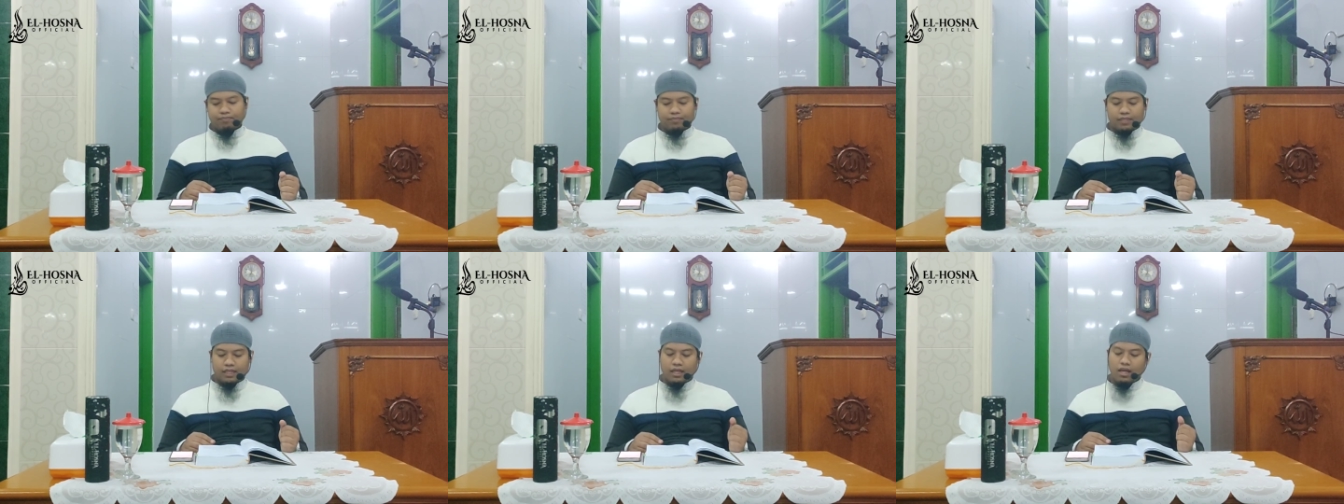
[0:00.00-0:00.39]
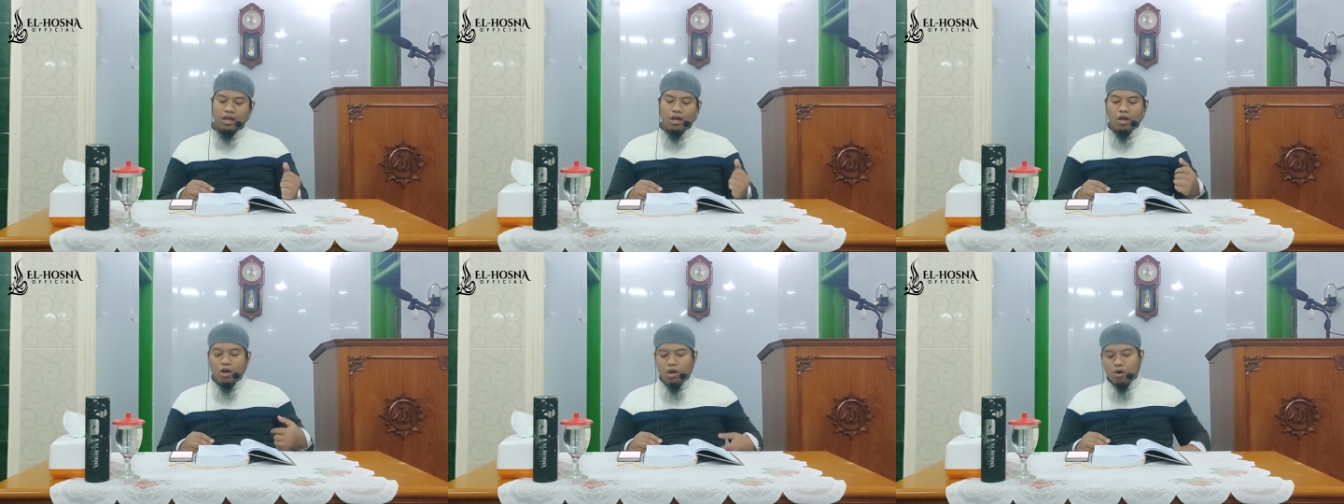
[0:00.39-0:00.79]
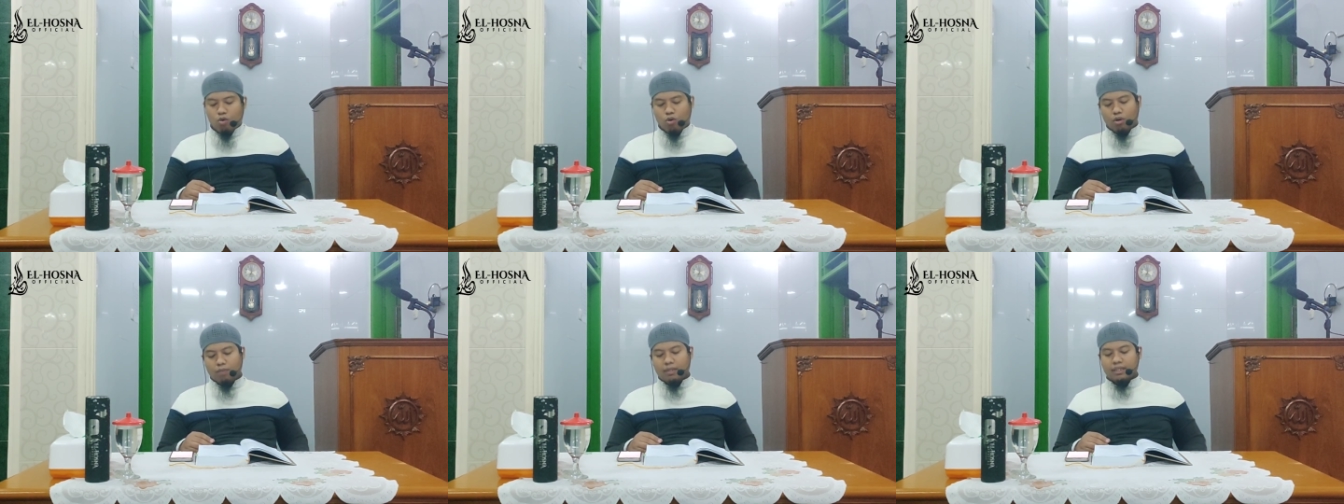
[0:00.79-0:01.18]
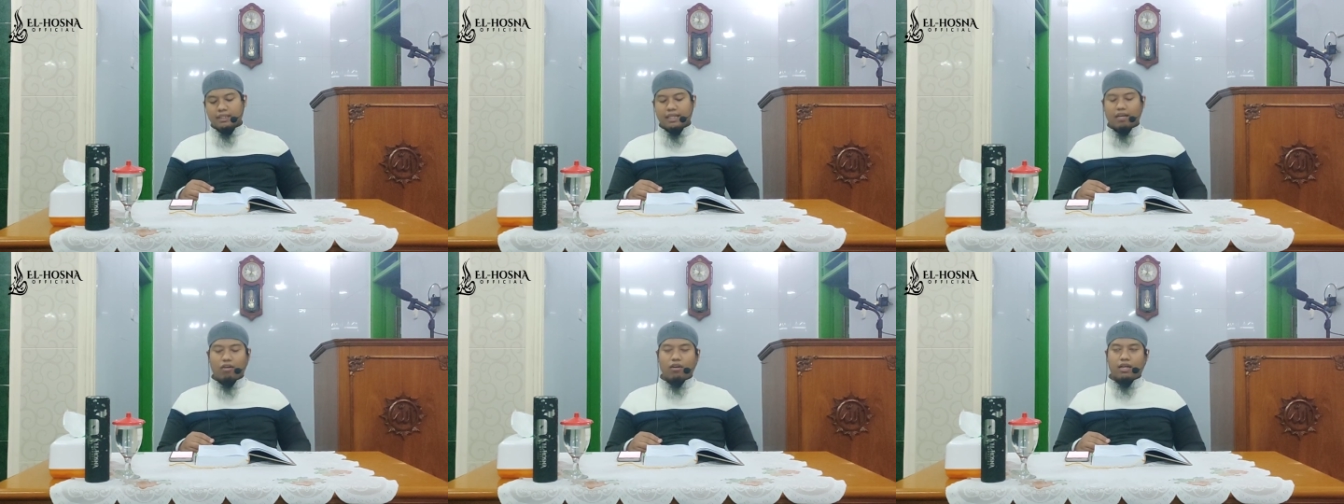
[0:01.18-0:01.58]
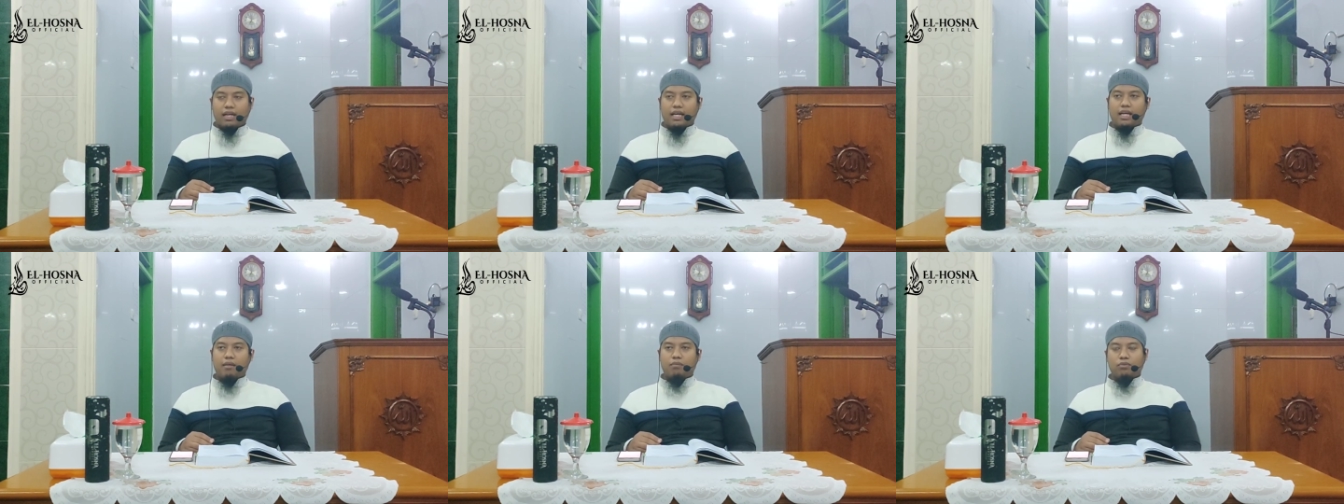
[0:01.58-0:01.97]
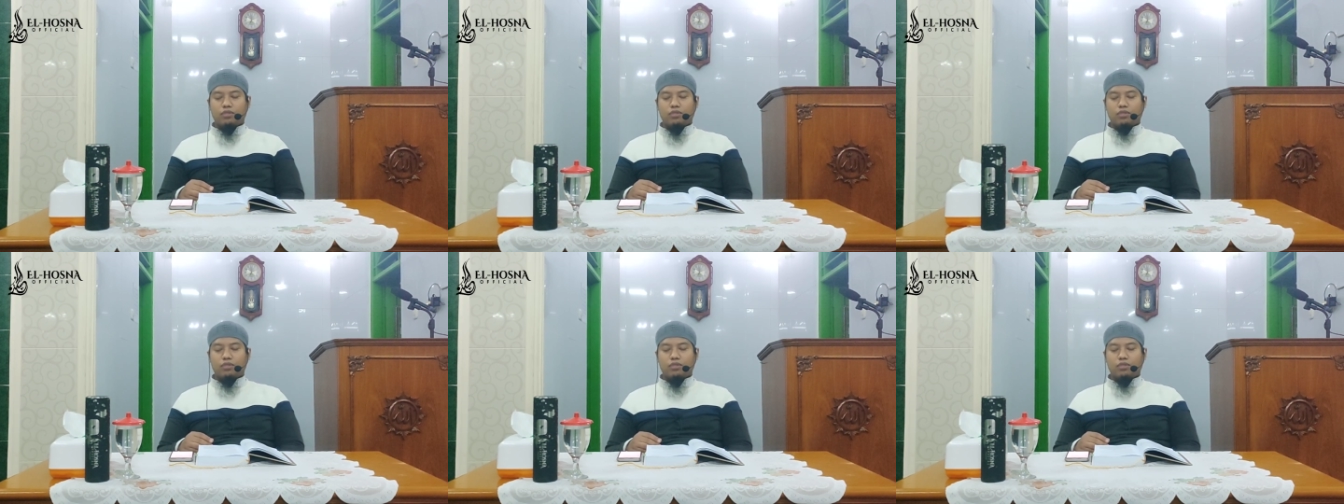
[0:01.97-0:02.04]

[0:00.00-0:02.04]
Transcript: Ya. Wa man tarakaha